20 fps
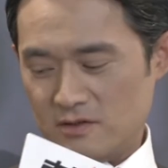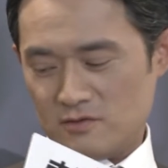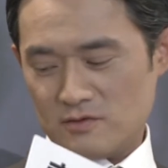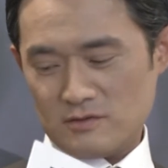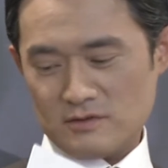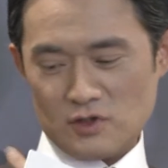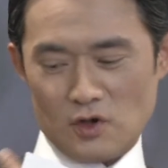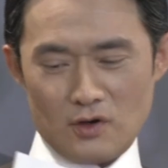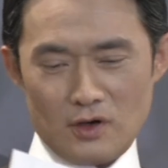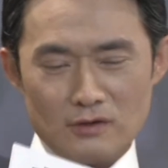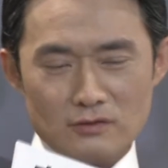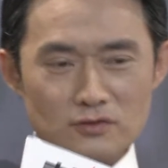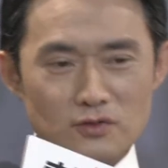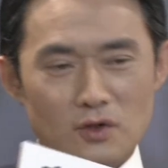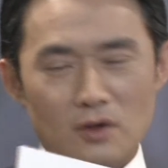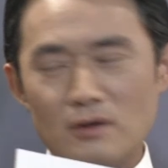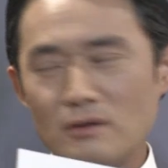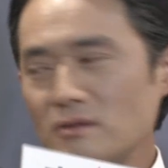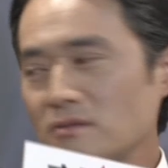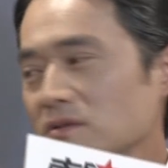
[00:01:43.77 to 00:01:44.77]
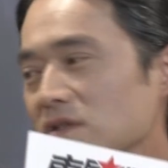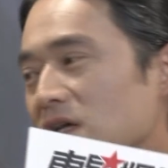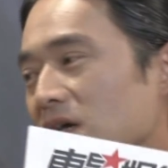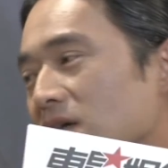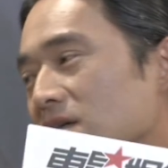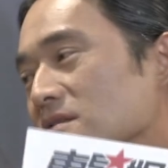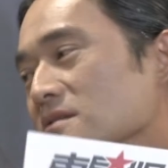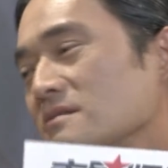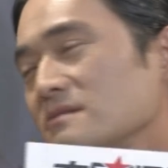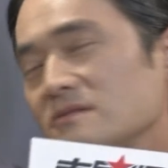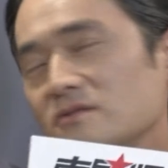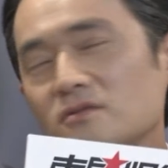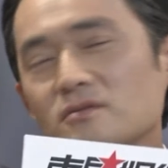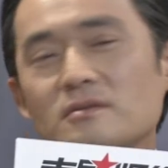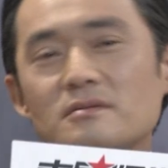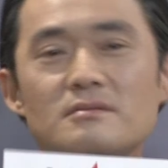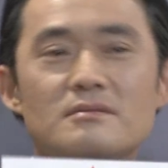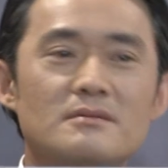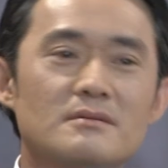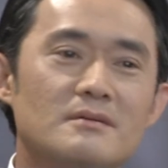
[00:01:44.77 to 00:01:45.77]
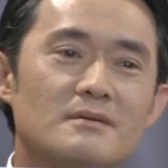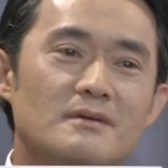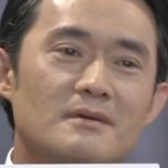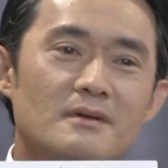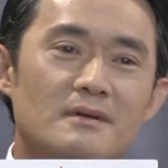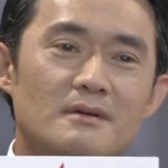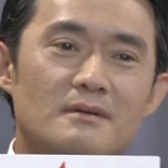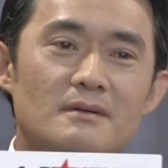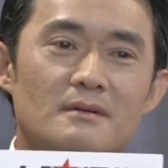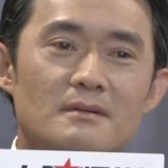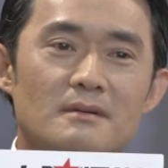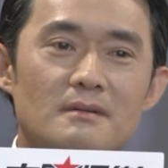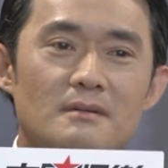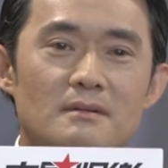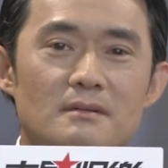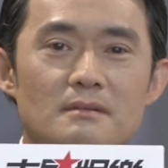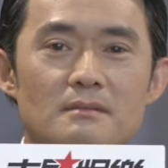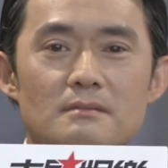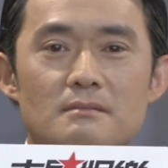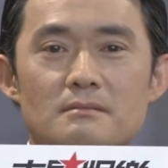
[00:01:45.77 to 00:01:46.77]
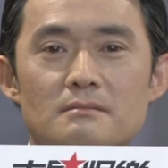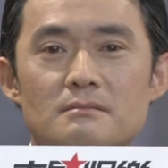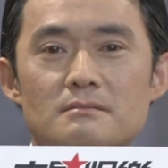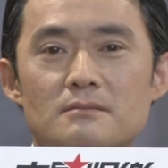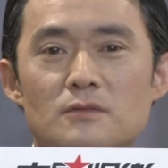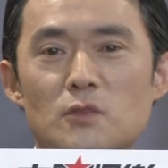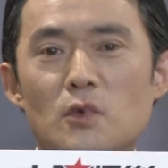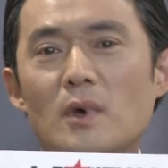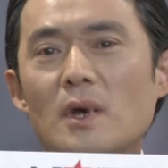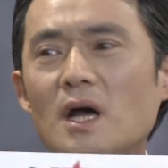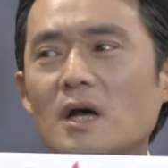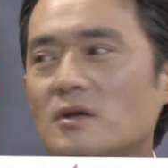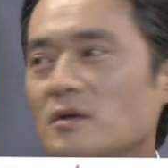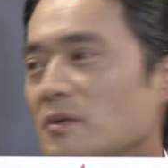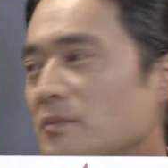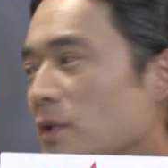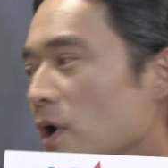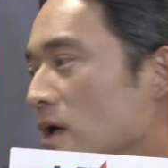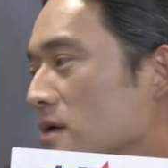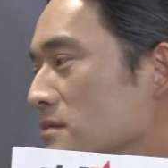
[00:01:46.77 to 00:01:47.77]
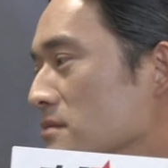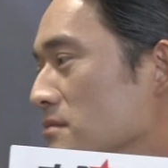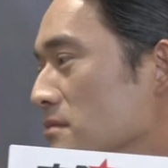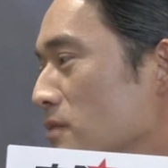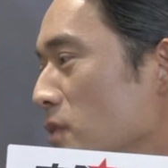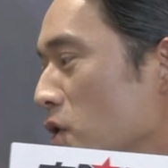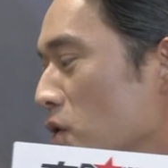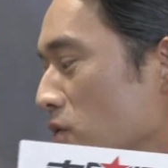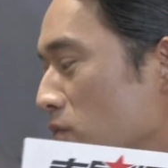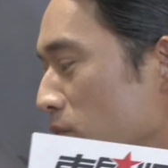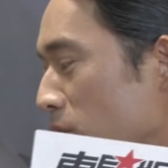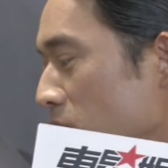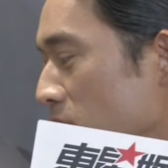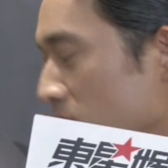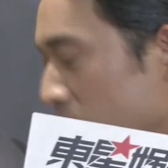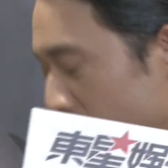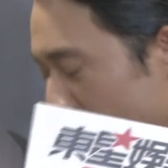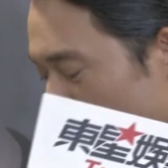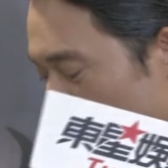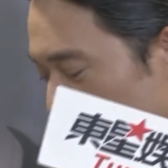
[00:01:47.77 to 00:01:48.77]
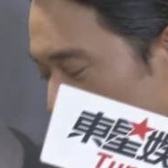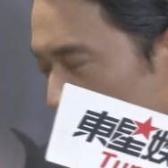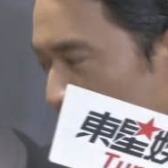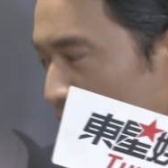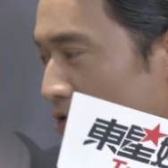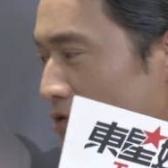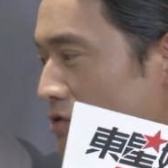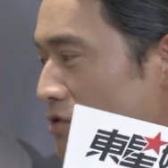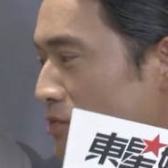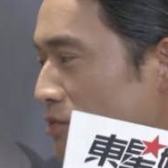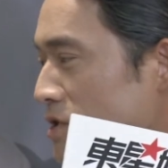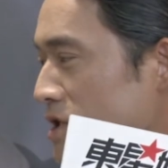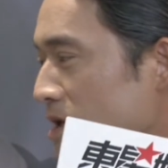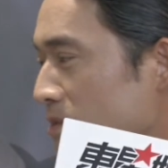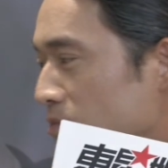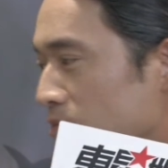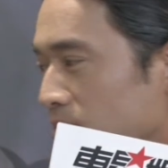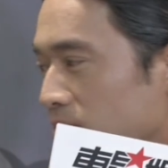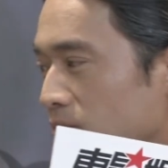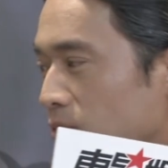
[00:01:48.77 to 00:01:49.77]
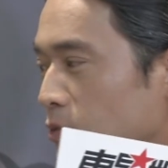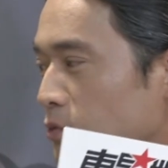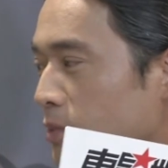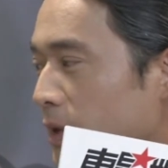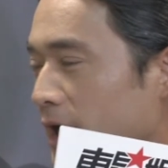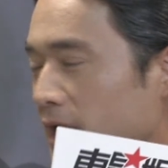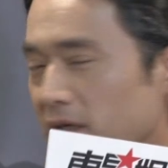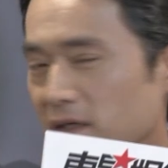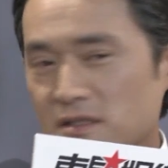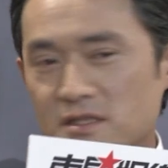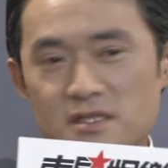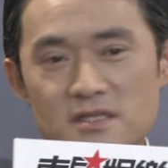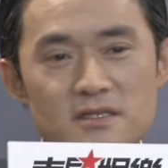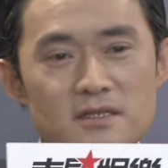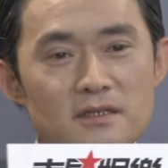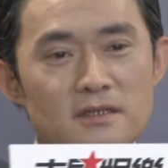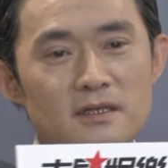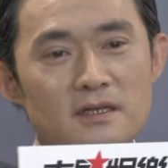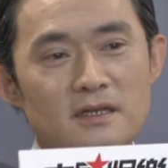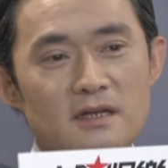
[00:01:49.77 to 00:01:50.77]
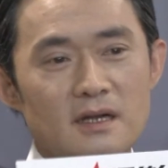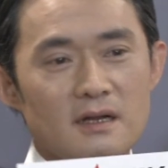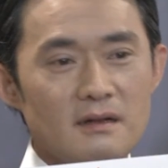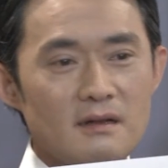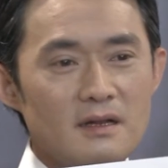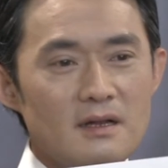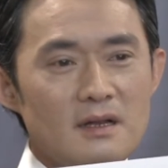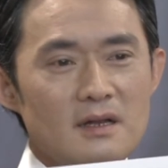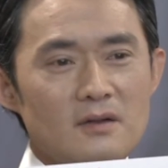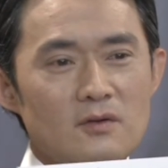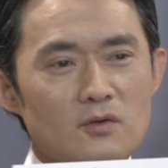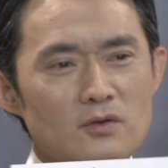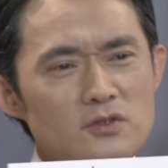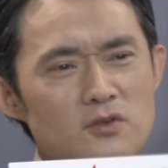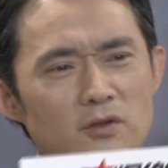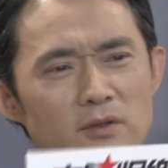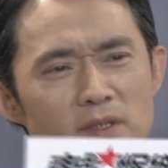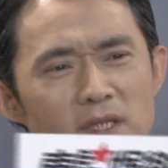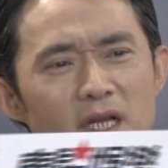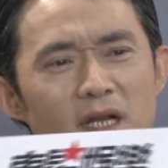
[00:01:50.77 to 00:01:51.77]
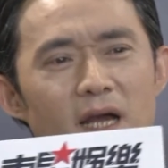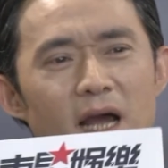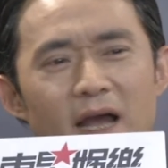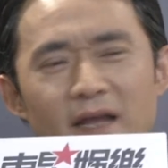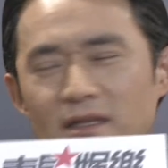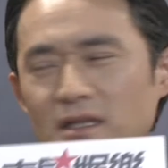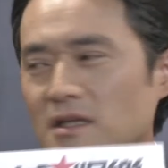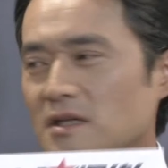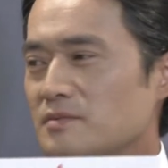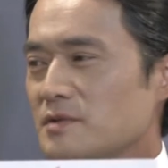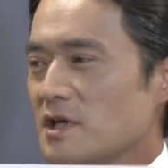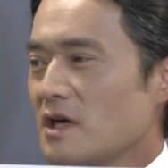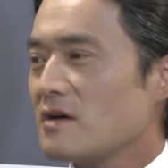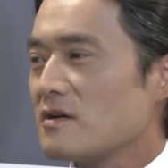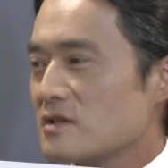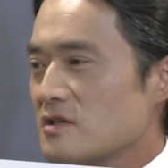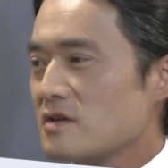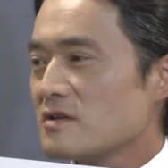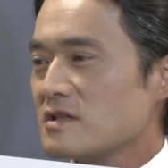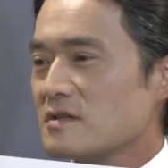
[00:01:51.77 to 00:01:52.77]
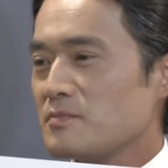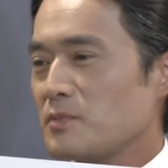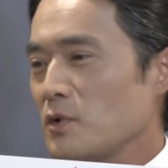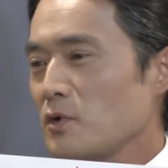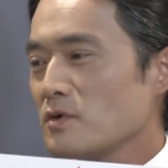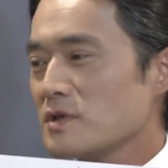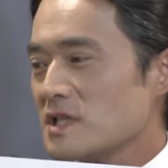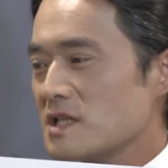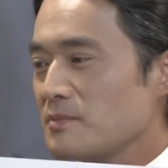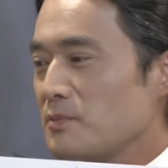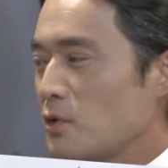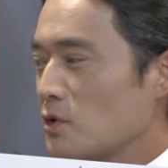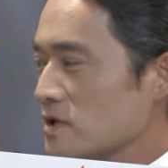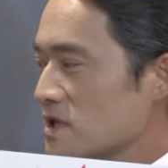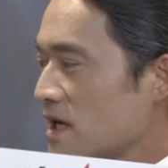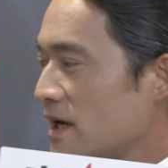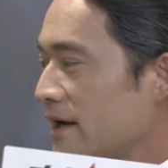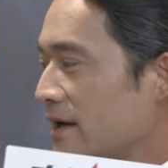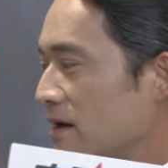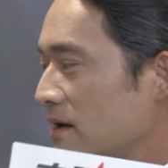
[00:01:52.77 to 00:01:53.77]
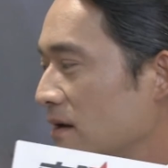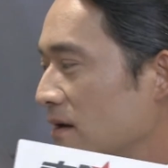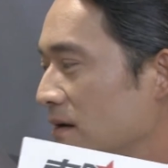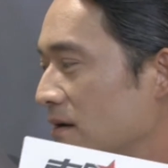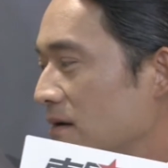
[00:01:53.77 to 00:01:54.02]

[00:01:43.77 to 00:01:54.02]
就咚咚这样。所以那是你的 idea，对啊，而且不然没有没有没有鸡肉就不像不派吃的那个啊。我觉得那个 idea 比较好笑，是不用吃菠菜，